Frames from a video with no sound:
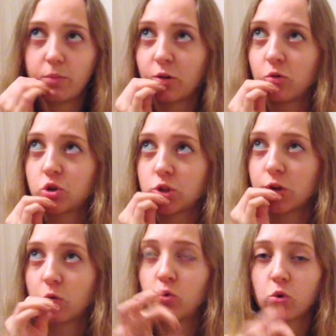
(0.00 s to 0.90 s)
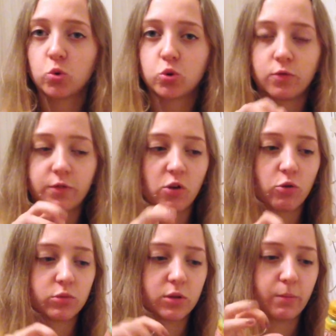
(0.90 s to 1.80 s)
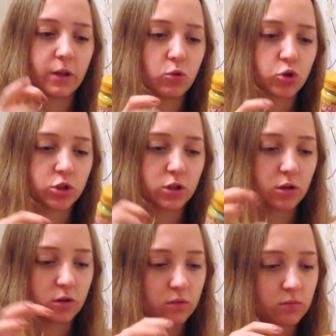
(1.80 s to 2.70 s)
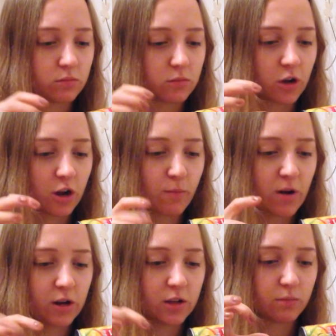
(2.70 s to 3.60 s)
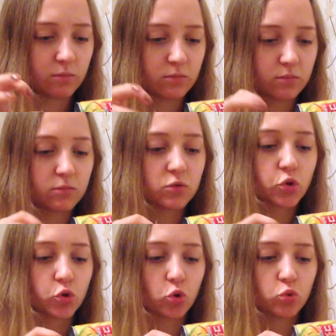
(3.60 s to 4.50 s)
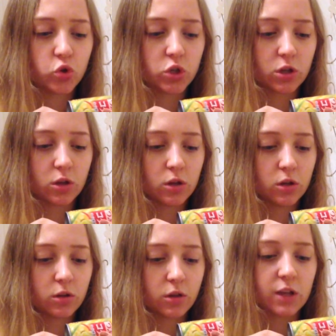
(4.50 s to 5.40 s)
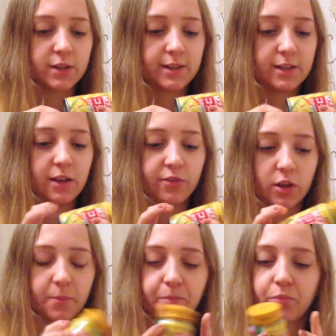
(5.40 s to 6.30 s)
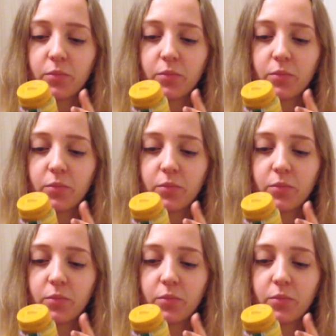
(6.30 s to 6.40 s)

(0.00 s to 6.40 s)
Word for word: похоже на кукурузу в каком-то молочно крахмальном соусе, да, здесь сливки.